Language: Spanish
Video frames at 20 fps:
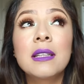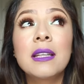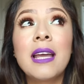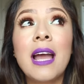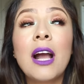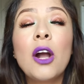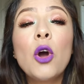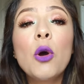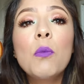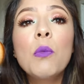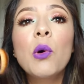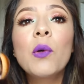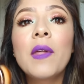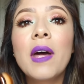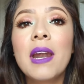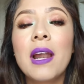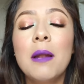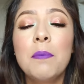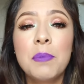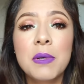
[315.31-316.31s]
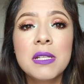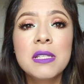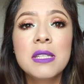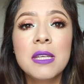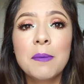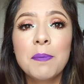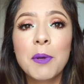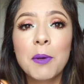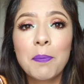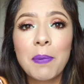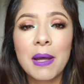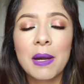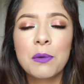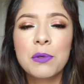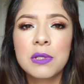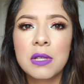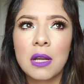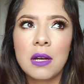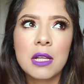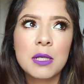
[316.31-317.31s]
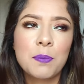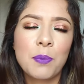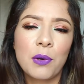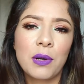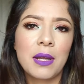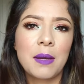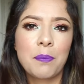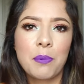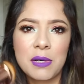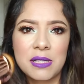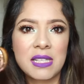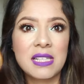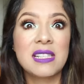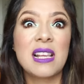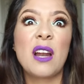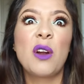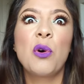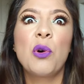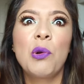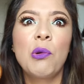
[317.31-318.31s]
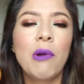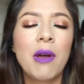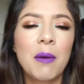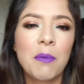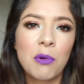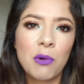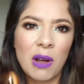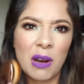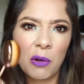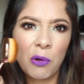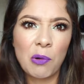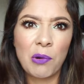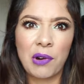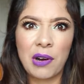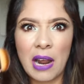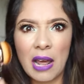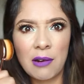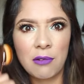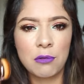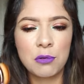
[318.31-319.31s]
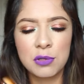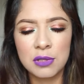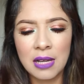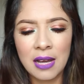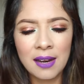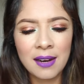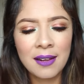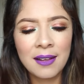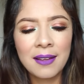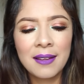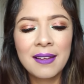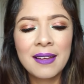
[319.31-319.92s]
que acomodar al principio para usarlas porque pues es algo nuevo, algo raro usar.